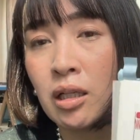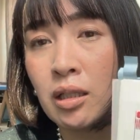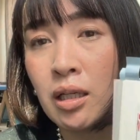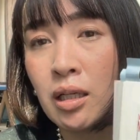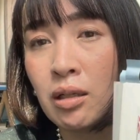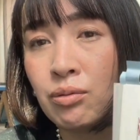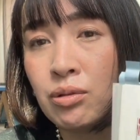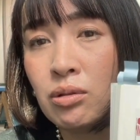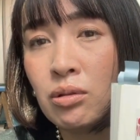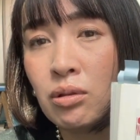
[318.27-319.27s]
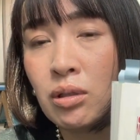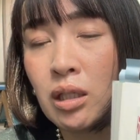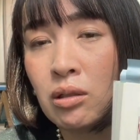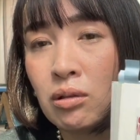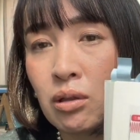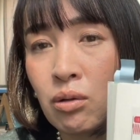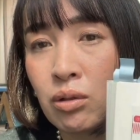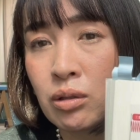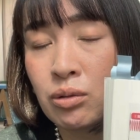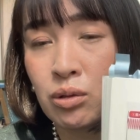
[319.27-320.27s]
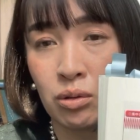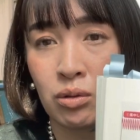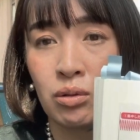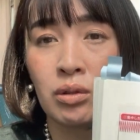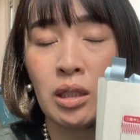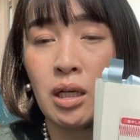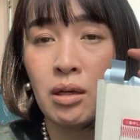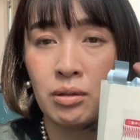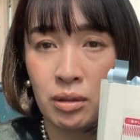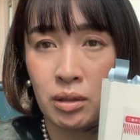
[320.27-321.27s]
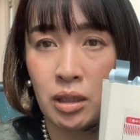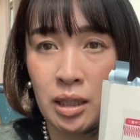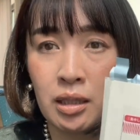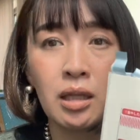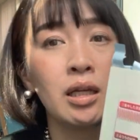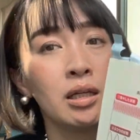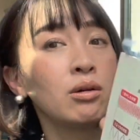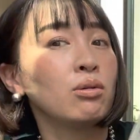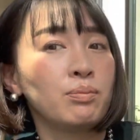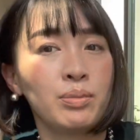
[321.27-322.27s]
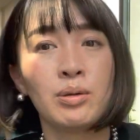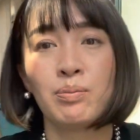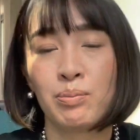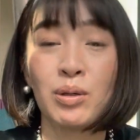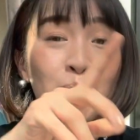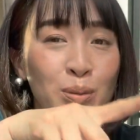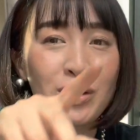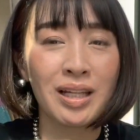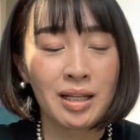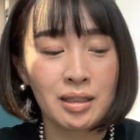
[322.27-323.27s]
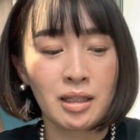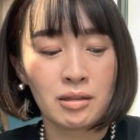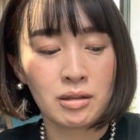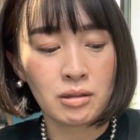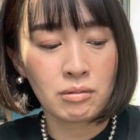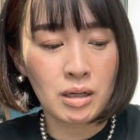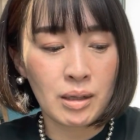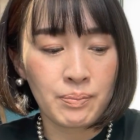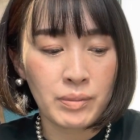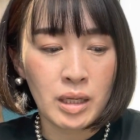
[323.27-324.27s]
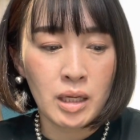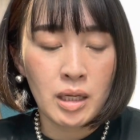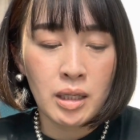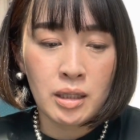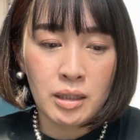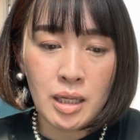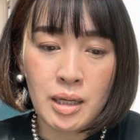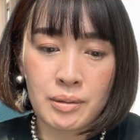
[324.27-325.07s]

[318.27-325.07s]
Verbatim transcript: で普通の時っていうのはこういう普通の状態ね一定にこうピュッピュッピュッってなってるっていうのがで